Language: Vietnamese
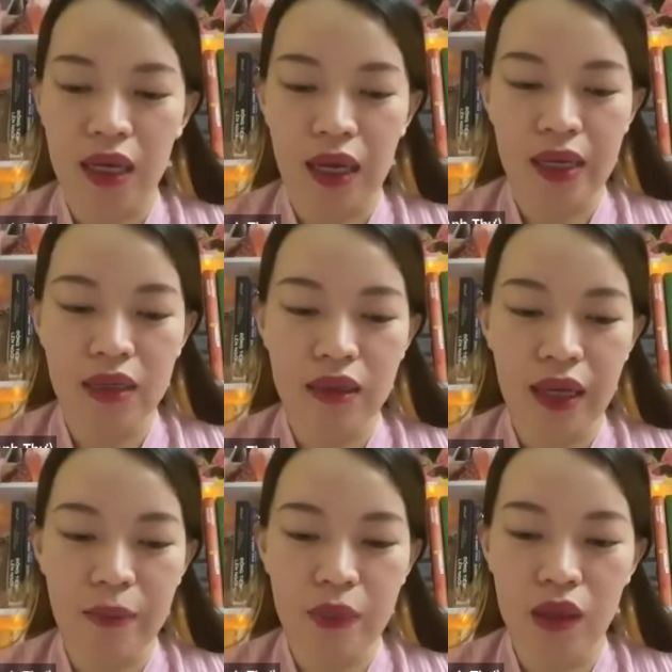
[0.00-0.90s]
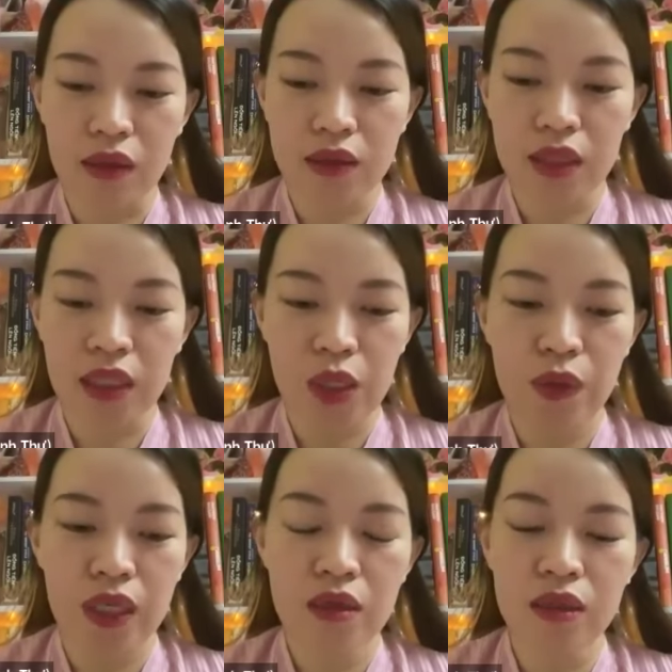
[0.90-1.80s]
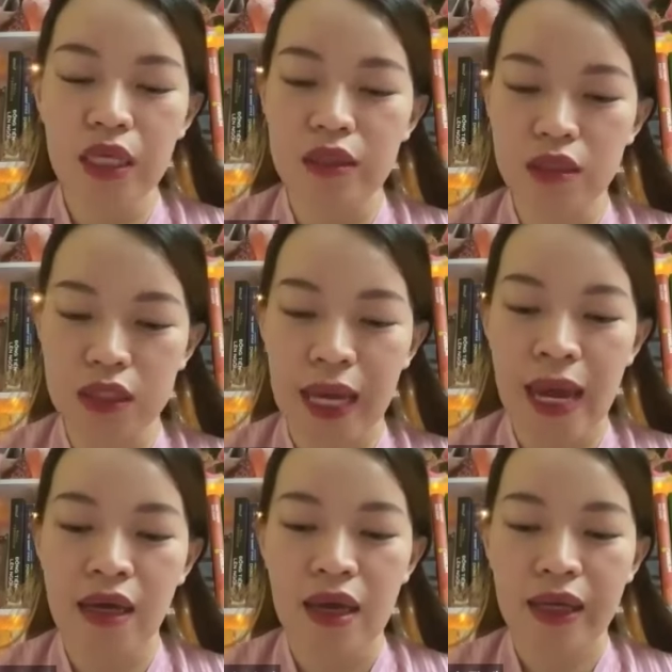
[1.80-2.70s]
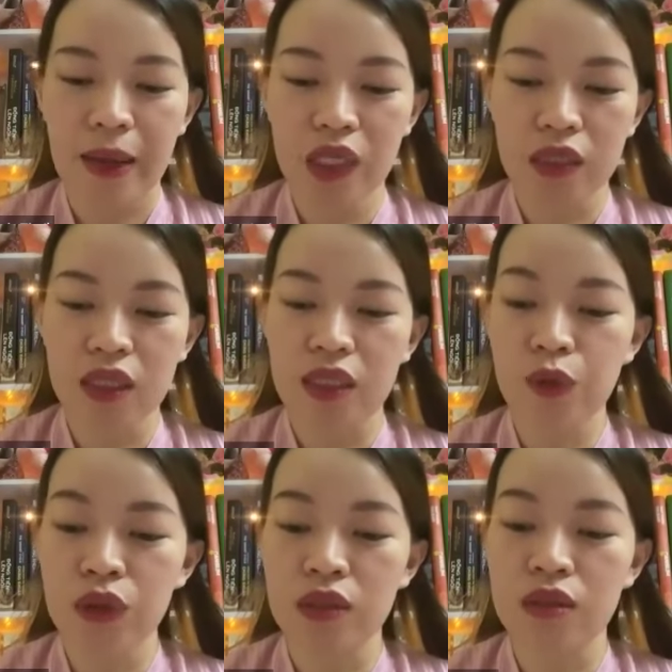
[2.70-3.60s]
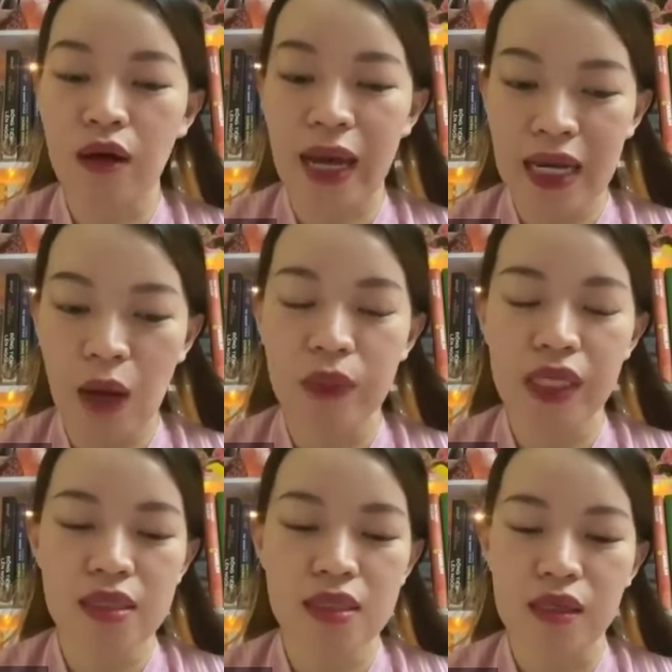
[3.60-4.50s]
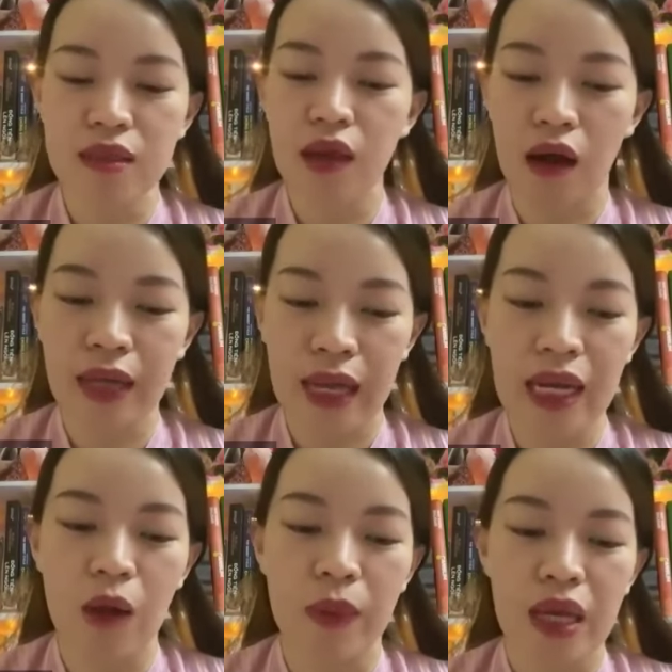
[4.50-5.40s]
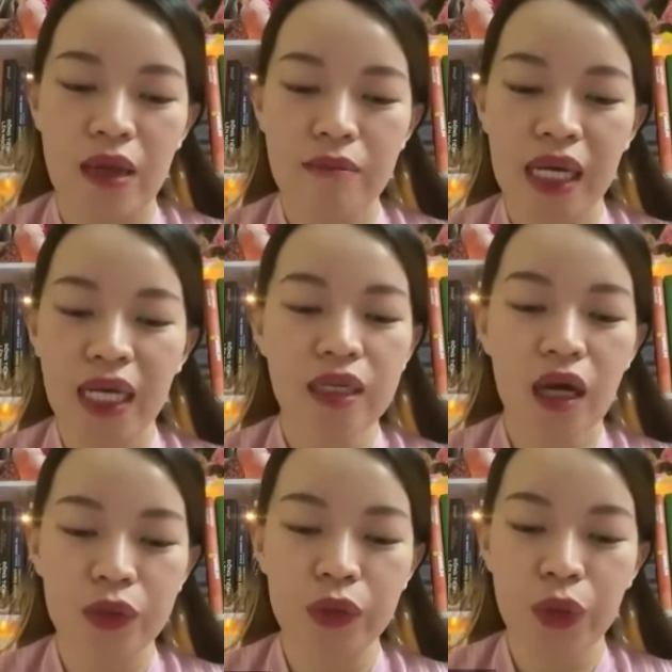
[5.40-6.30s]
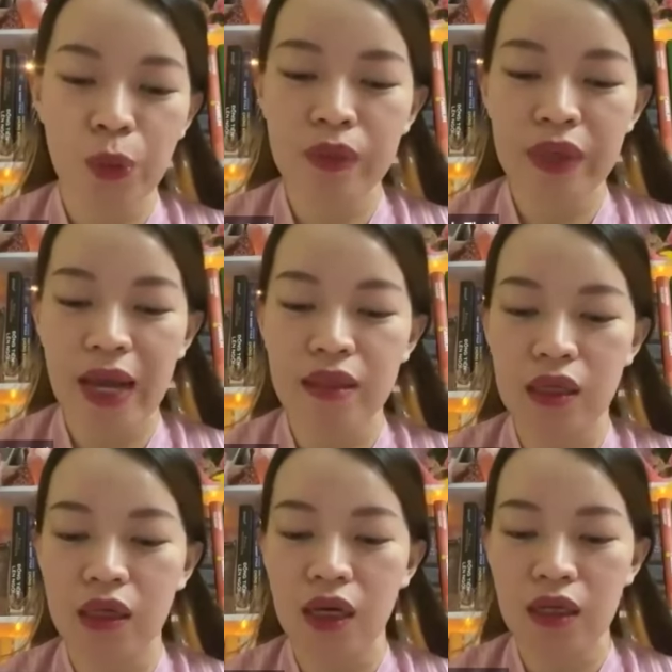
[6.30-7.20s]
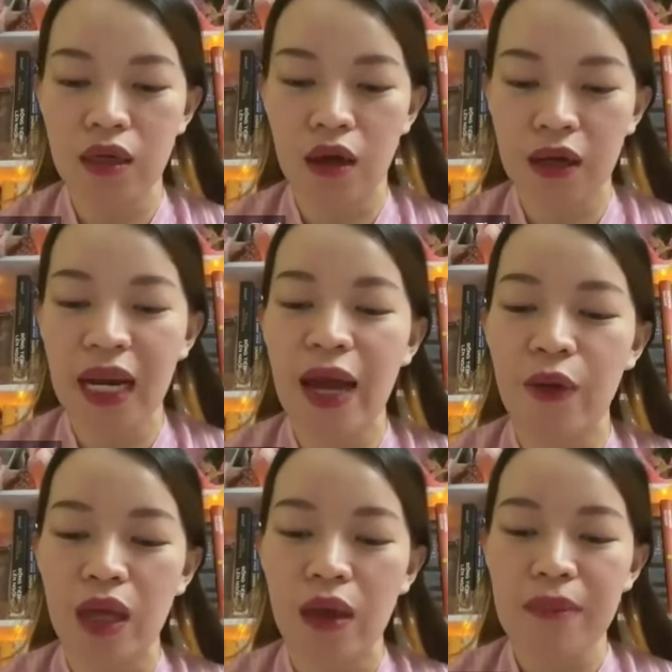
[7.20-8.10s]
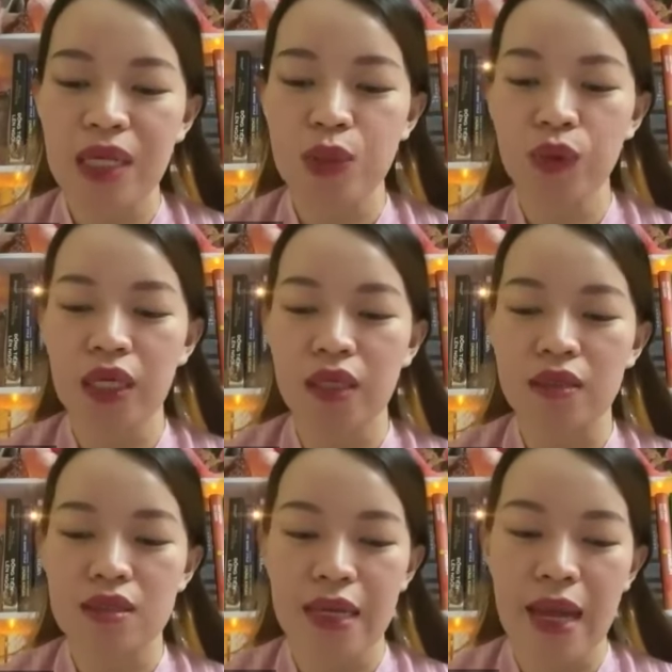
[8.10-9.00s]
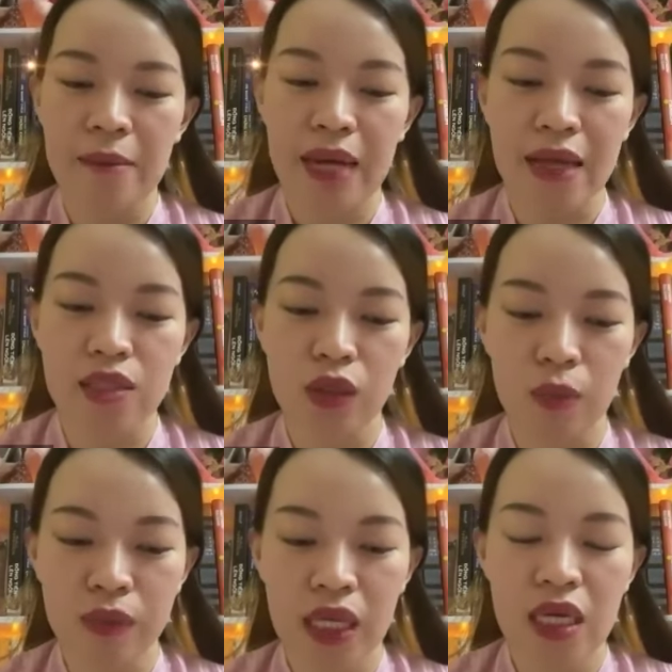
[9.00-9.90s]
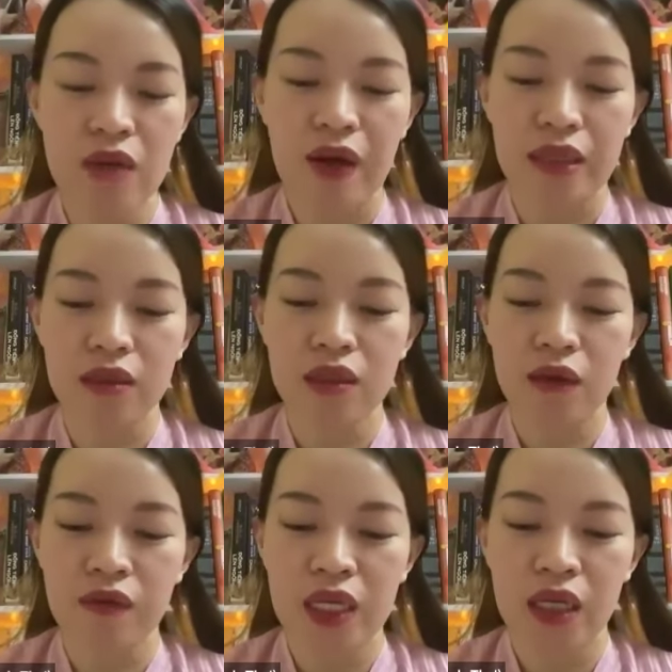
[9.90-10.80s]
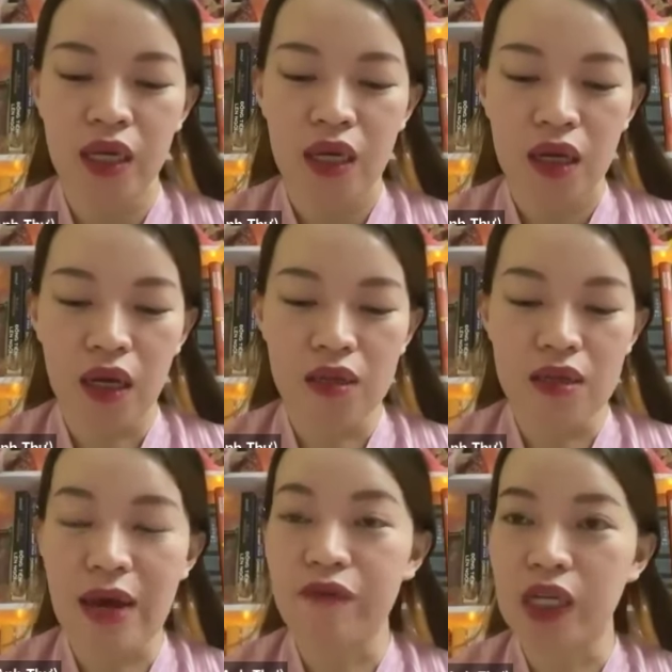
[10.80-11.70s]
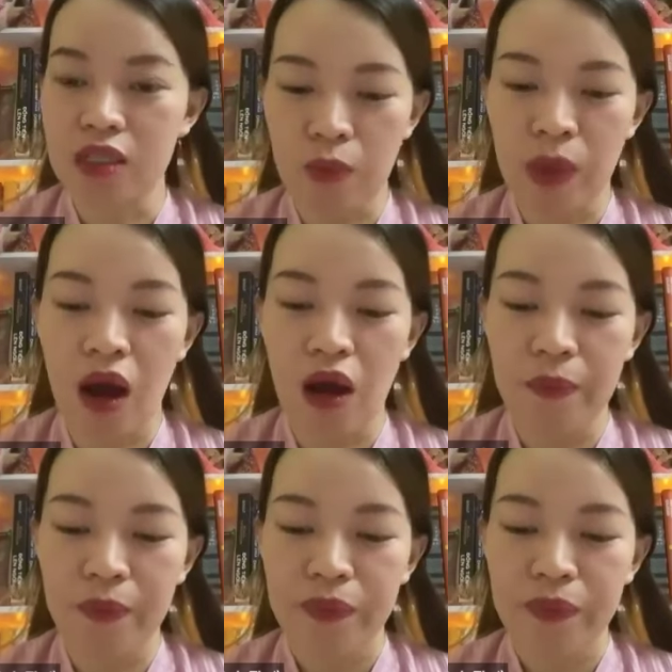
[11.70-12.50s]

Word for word: hãy cảm nhận tình yêu khi đưa tiền cho người khác cảm nhận tình yêu từ tận đáy lòng những các anh chị tận đáy lòng bằng cách hình dung ra những lợi ích lớn lao mà số tiền sẽ đem lại cho công ty và những nhân viên à, làm việc ở trong đó